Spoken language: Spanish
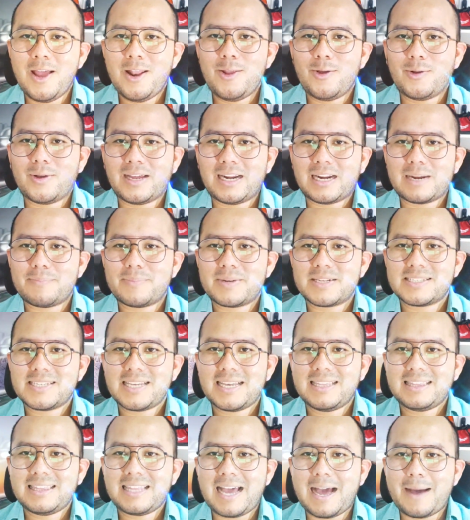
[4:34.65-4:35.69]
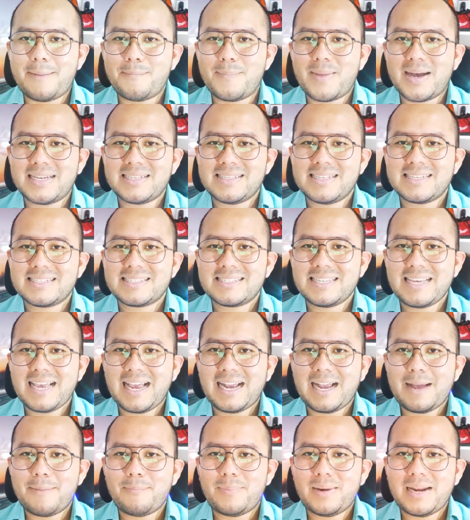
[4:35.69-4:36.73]
lo que representa a más de
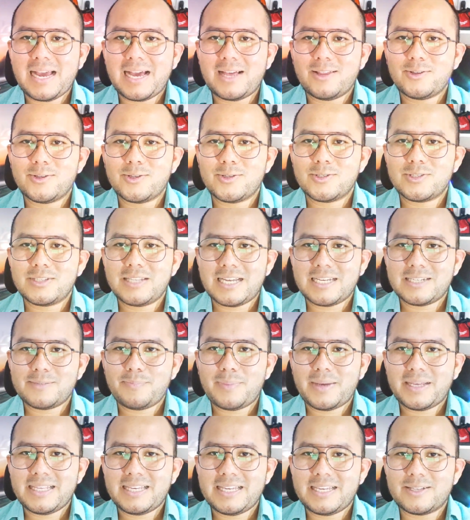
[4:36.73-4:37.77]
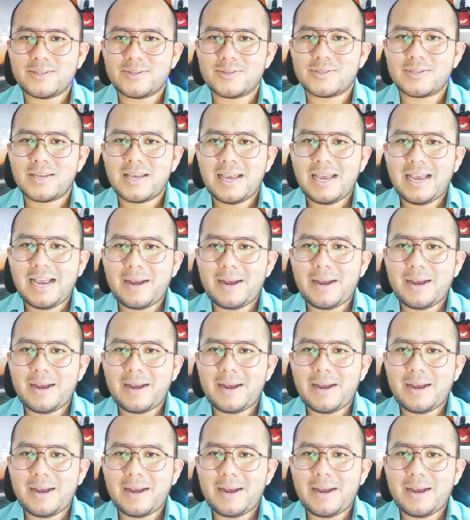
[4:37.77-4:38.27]
100 empleados despedidos